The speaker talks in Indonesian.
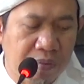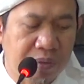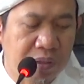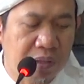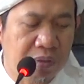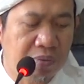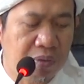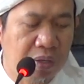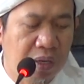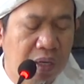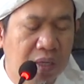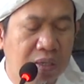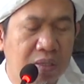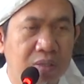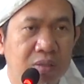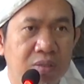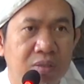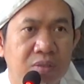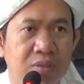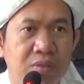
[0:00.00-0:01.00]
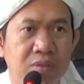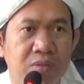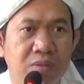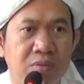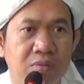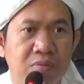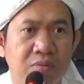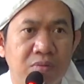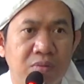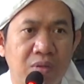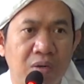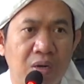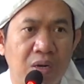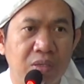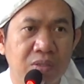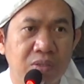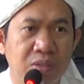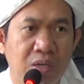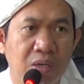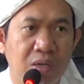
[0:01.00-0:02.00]
dibilang
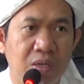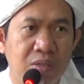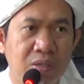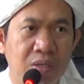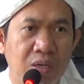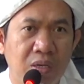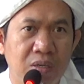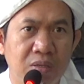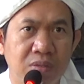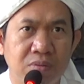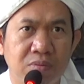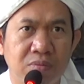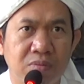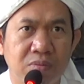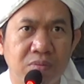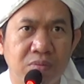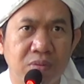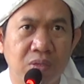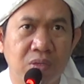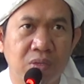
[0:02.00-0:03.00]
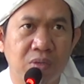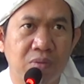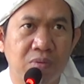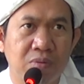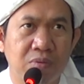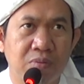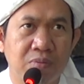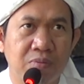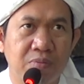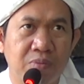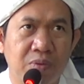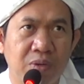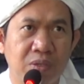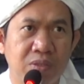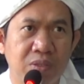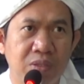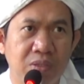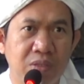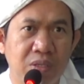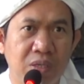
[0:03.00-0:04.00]
raja yang ya,
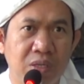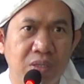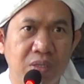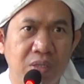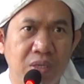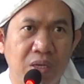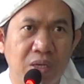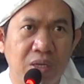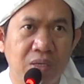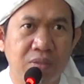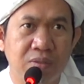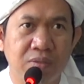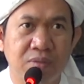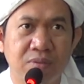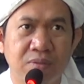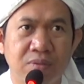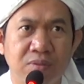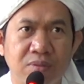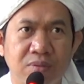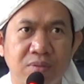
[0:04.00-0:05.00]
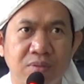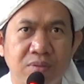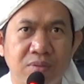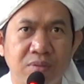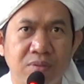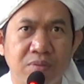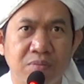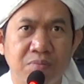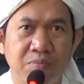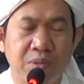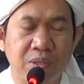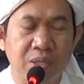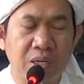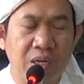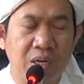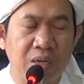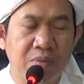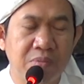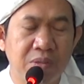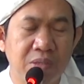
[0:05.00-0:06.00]
presiden yang
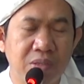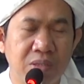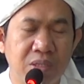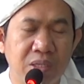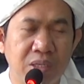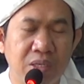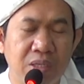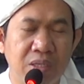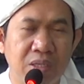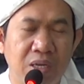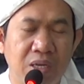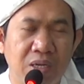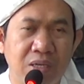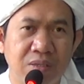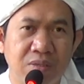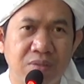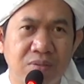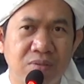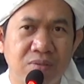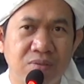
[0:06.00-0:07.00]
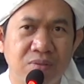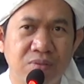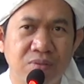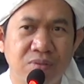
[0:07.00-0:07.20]
perdana menteri yang